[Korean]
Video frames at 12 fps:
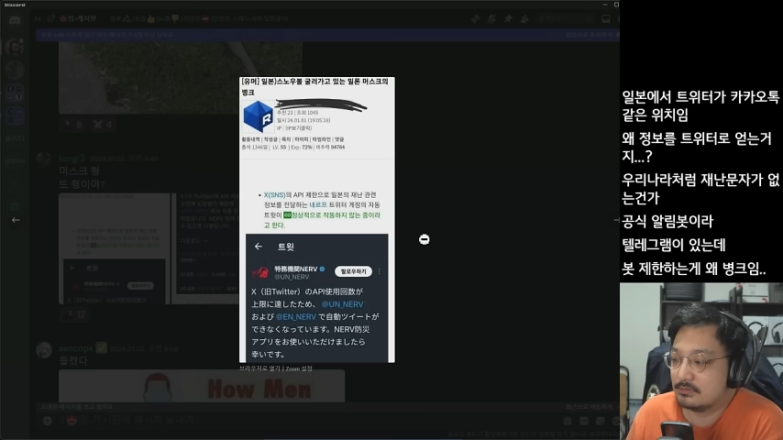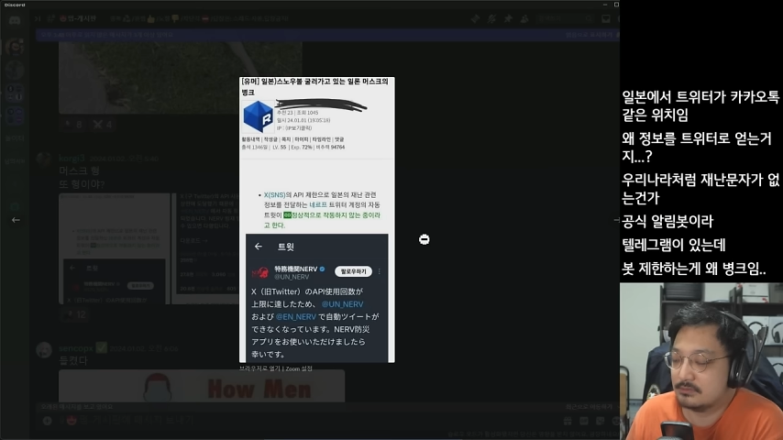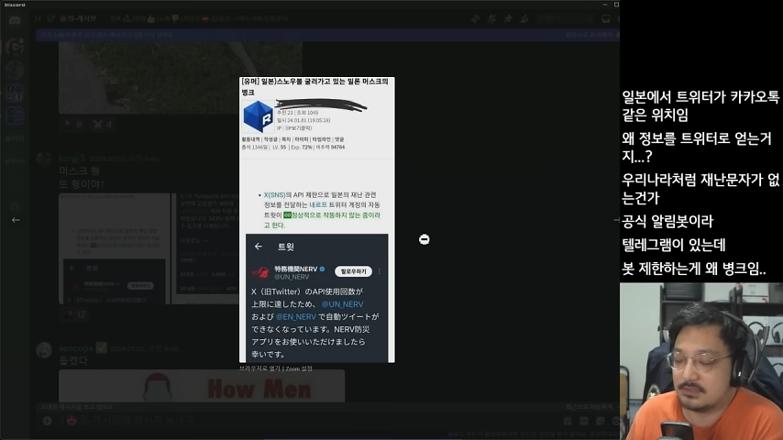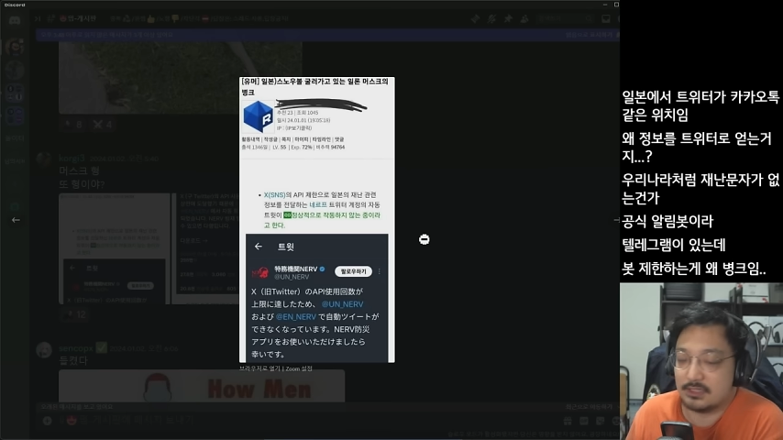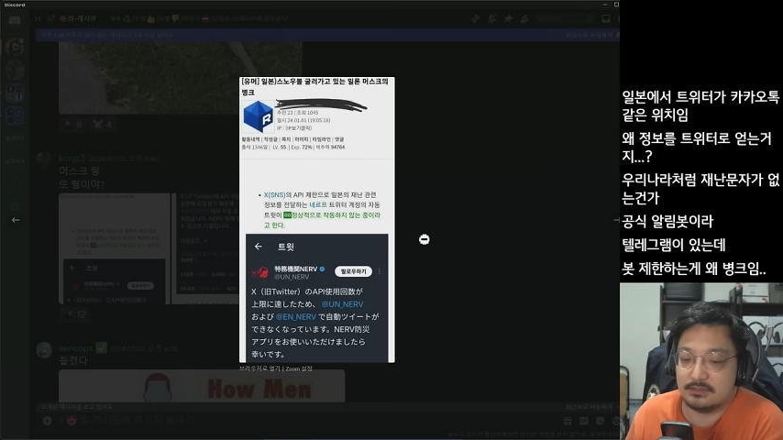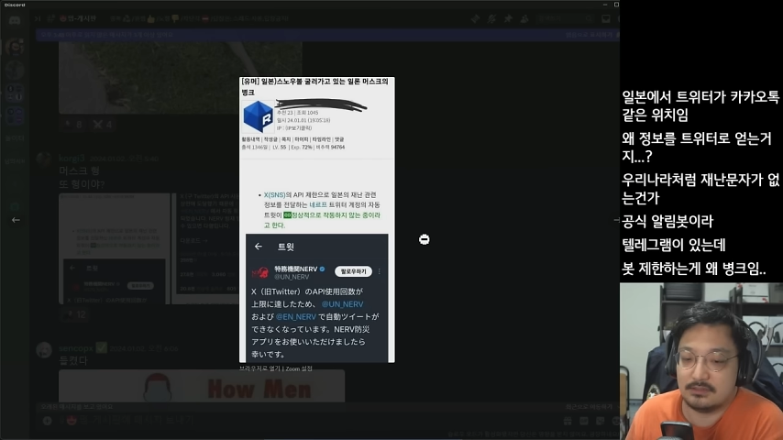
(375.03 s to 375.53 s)

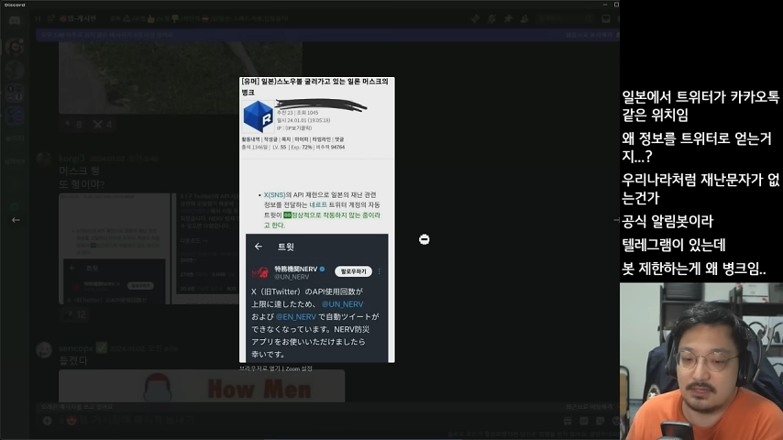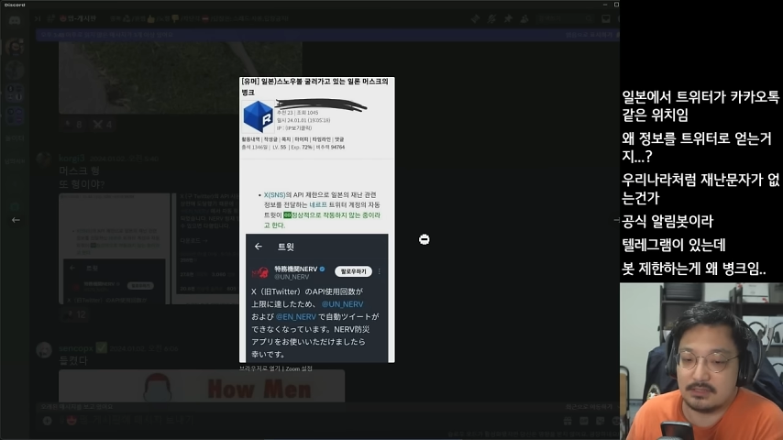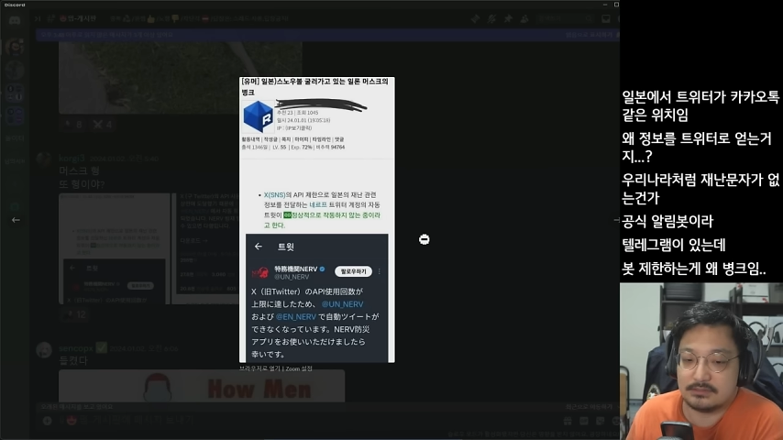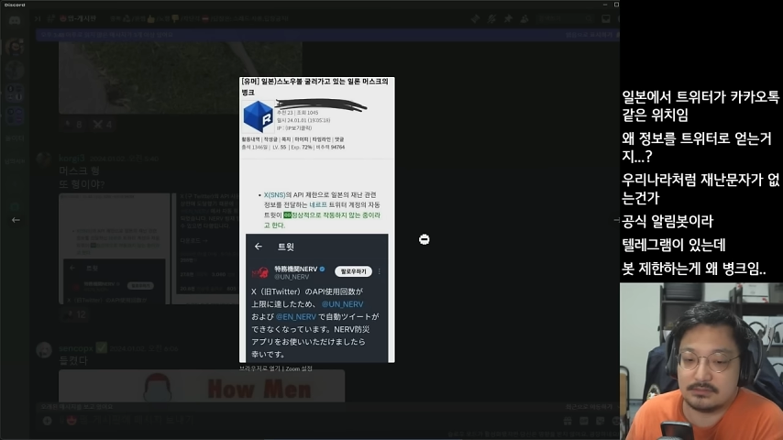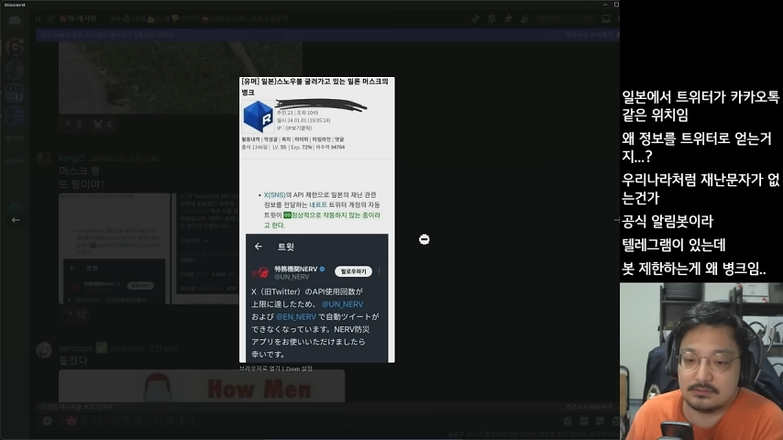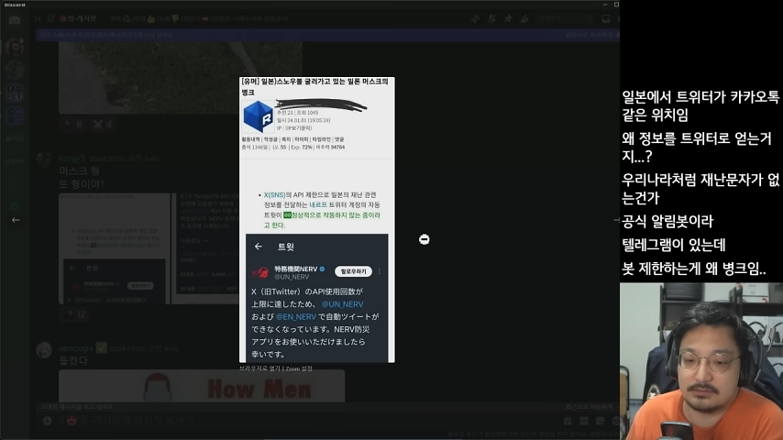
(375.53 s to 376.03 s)
자기들이
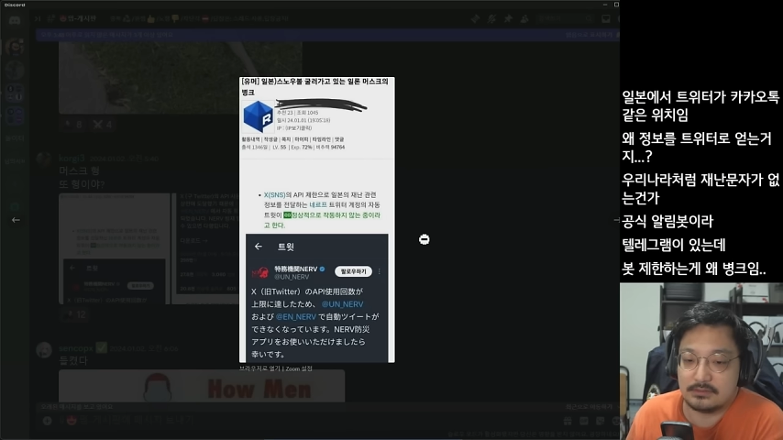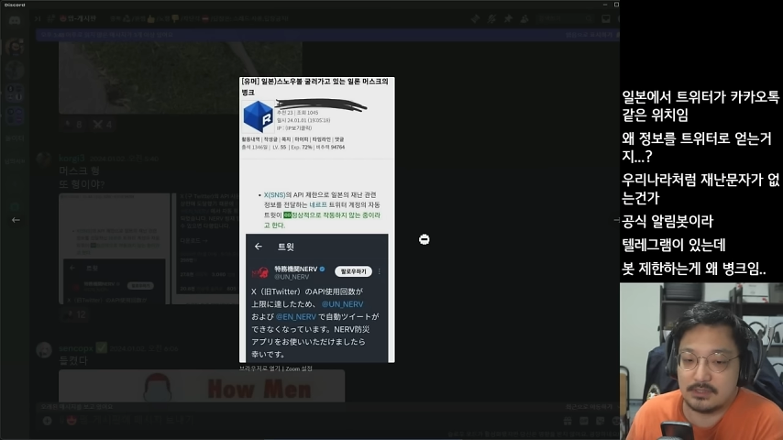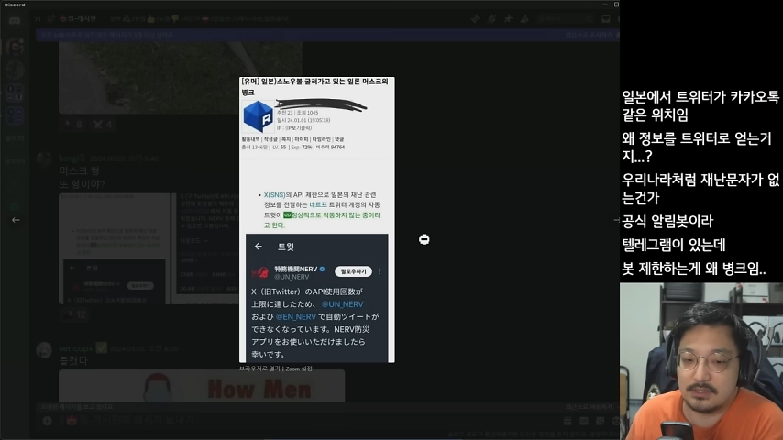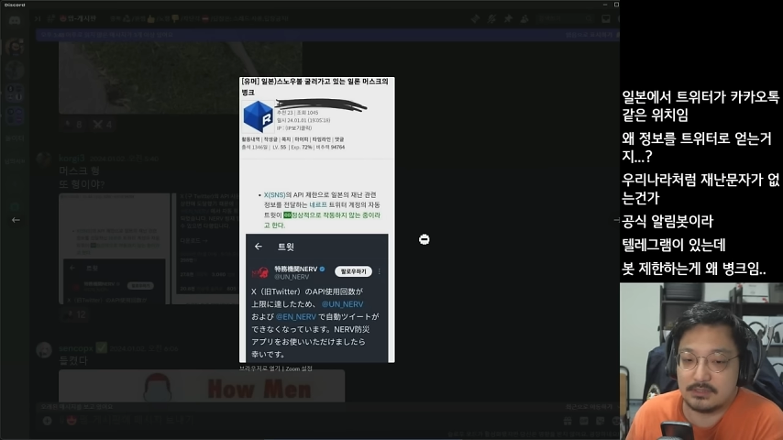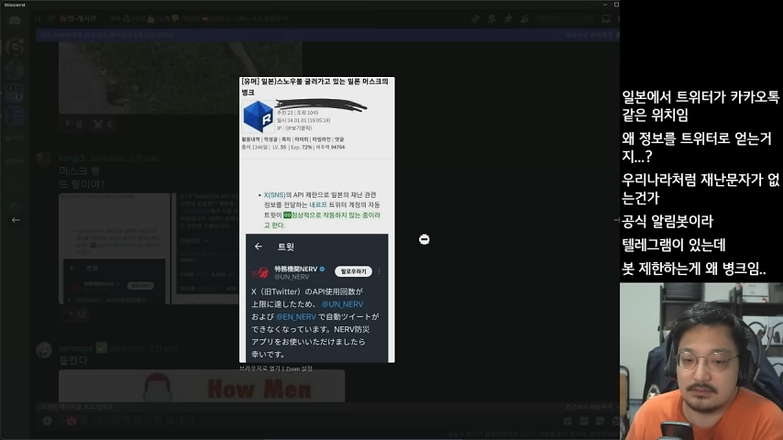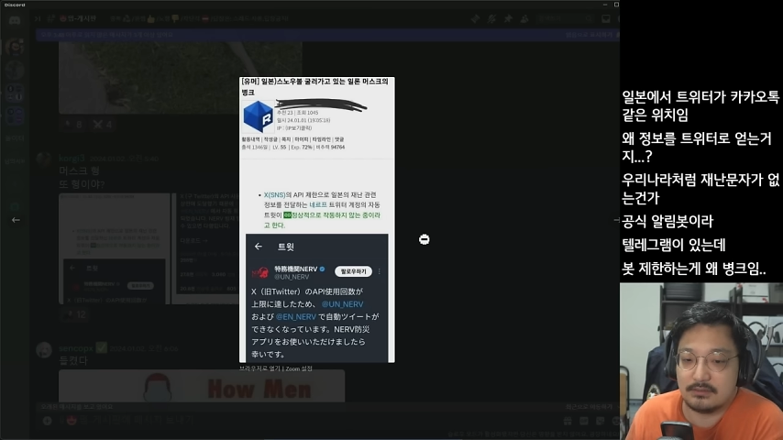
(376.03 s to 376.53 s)
알아서
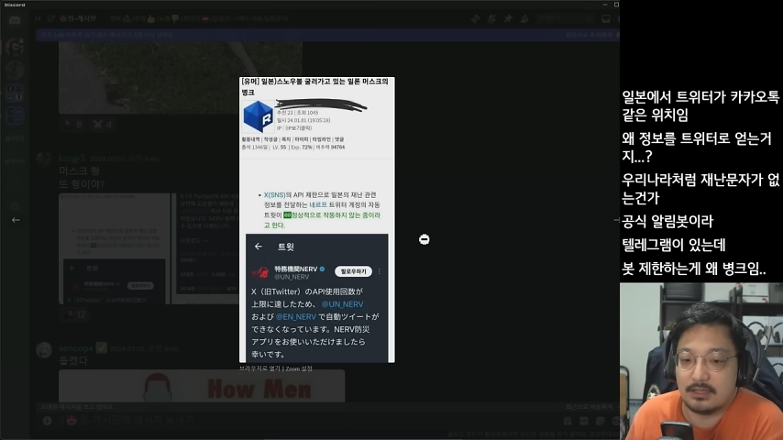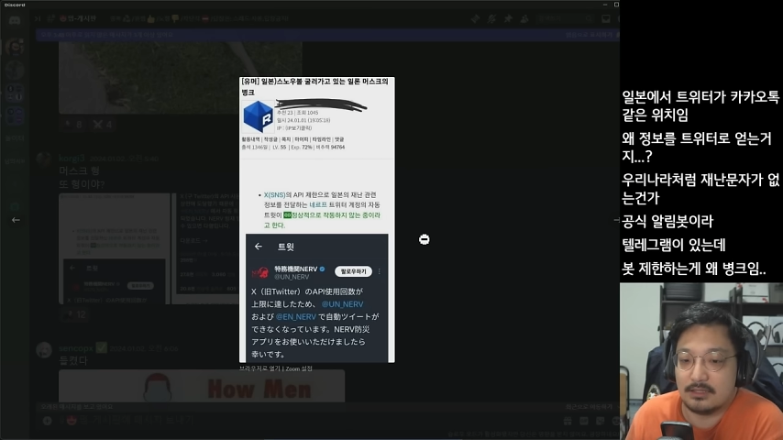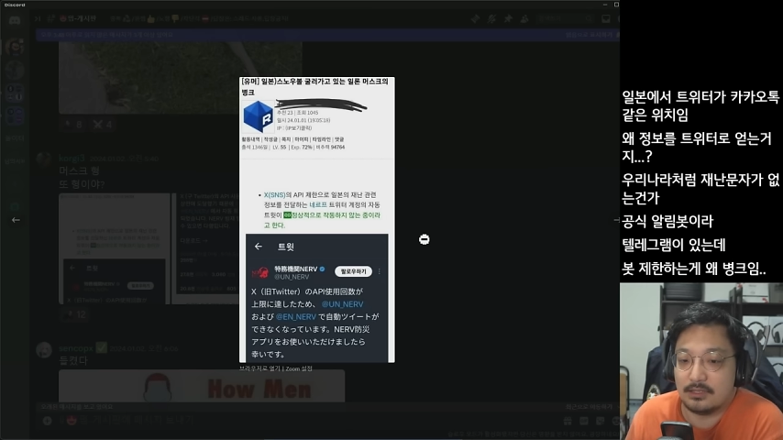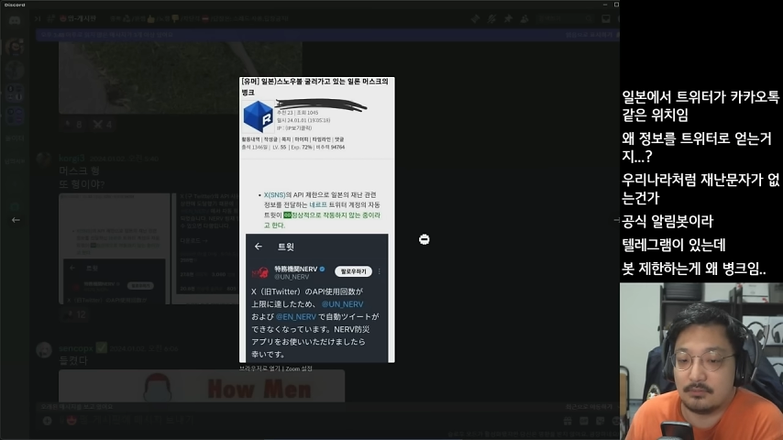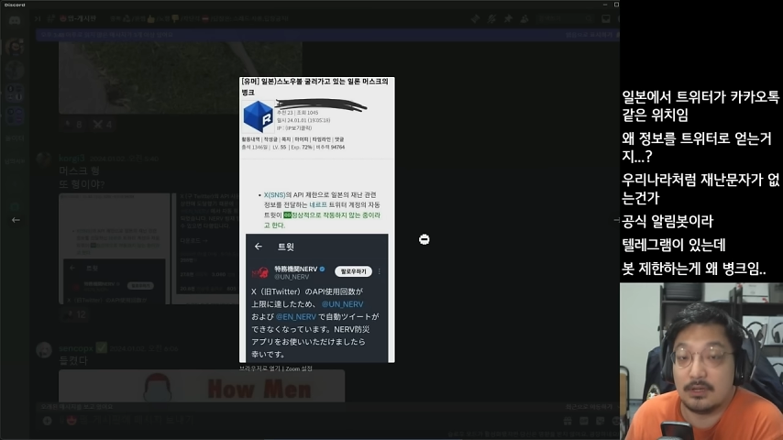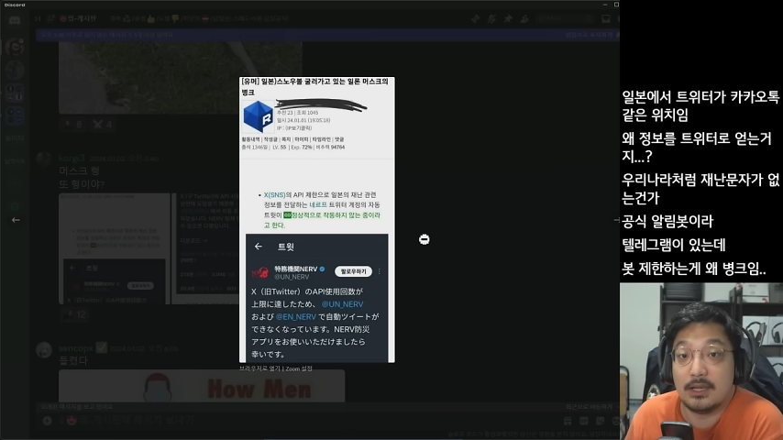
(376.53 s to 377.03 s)
해야 되는 거
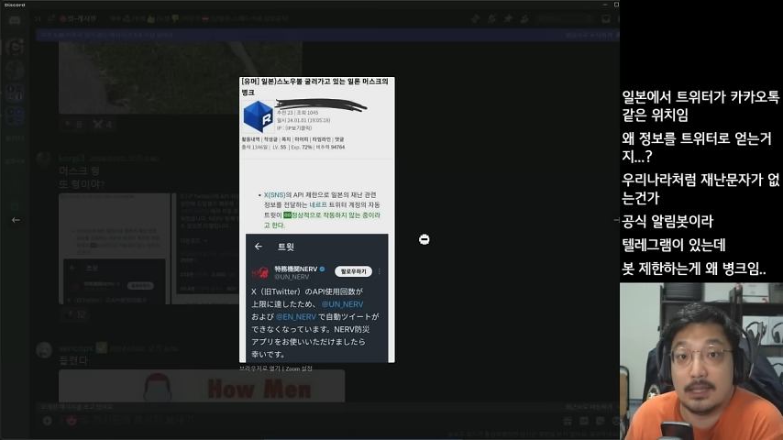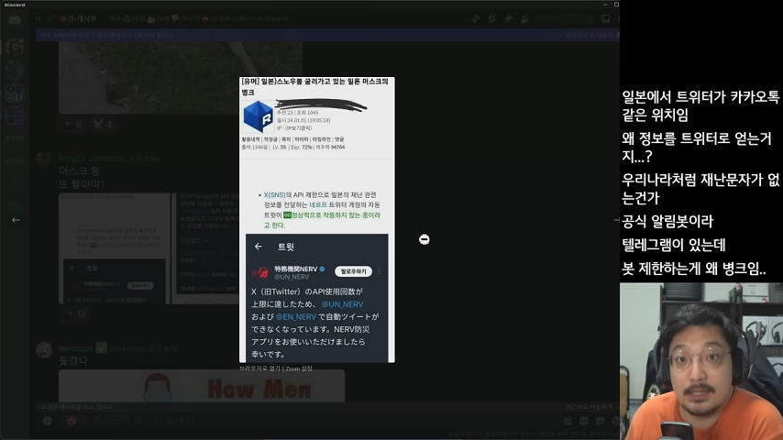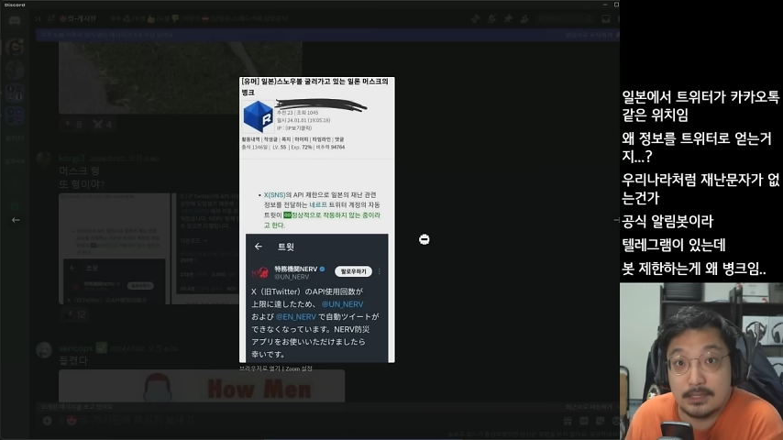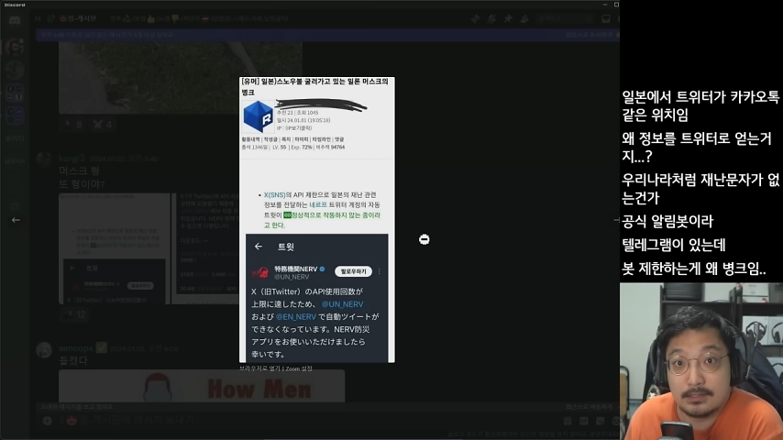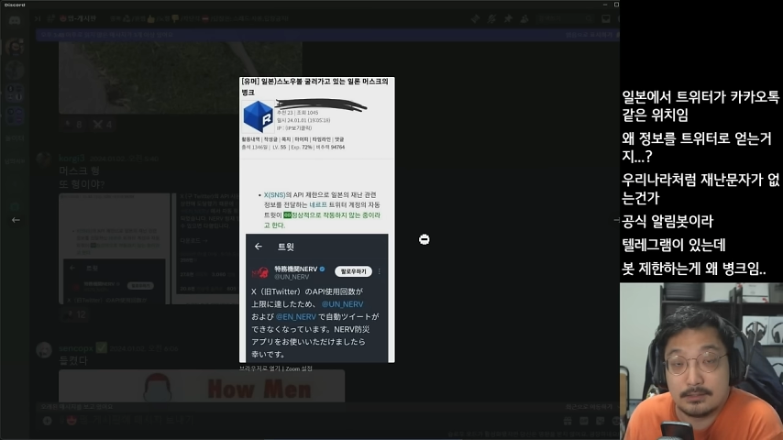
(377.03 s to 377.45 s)
아닌가, 원래?